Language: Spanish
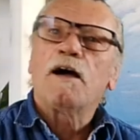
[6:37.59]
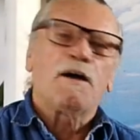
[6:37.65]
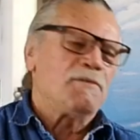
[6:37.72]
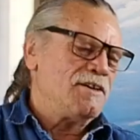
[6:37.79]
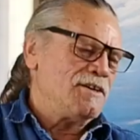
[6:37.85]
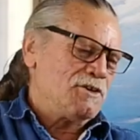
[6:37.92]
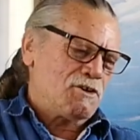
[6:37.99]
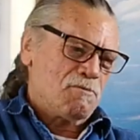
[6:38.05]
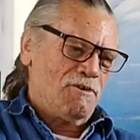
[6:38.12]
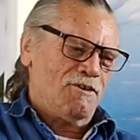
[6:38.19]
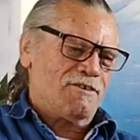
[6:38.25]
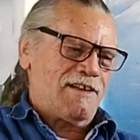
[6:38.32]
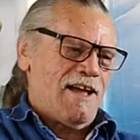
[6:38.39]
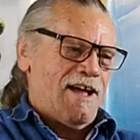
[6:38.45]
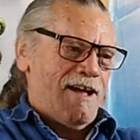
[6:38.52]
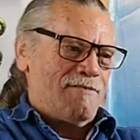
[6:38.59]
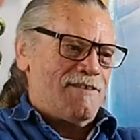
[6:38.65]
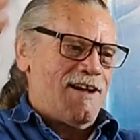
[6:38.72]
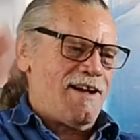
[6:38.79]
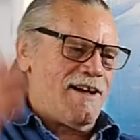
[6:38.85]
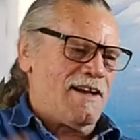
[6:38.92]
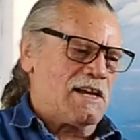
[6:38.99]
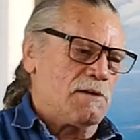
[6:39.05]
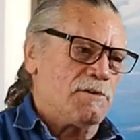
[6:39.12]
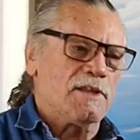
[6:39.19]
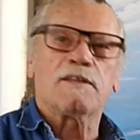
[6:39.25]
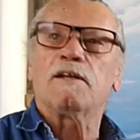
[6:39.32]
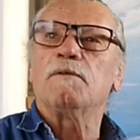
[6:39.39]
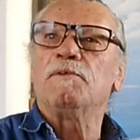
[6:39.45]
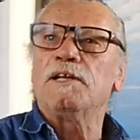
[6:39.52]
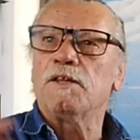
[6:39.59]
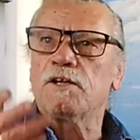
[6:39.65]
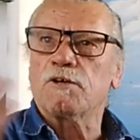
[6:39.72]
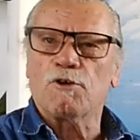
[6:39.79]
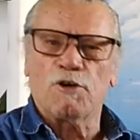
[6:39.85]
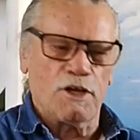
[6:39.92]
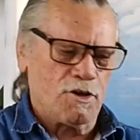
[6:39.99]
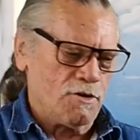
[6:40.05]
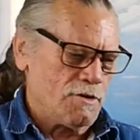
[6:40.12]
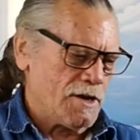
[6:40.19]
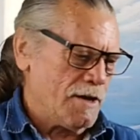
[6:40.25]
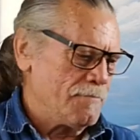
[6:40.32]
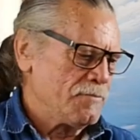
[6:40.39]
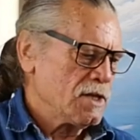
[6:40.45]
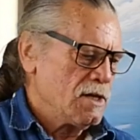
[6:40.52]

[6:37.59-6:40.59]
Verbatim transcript: ha venido como loca, acabo de salir, viene del colegio ahora.